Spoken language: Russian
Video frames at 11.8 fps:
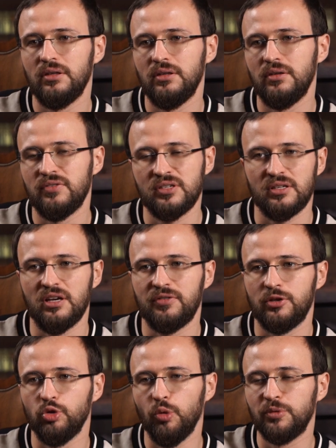и все
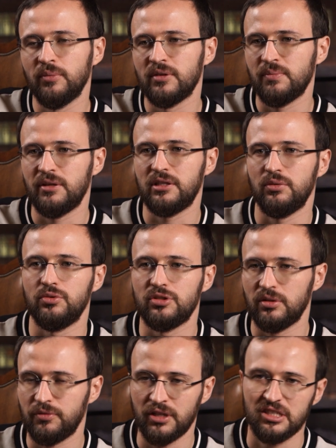заявки опт оптом отсматриваются
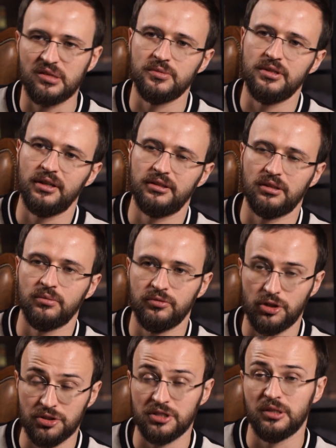там, финансовым директором, в
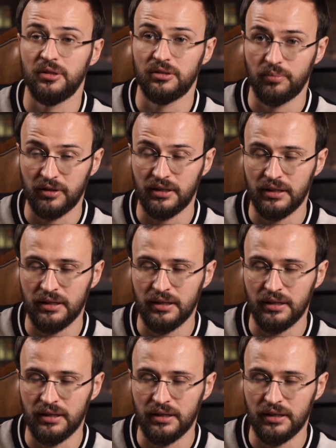частности, это пока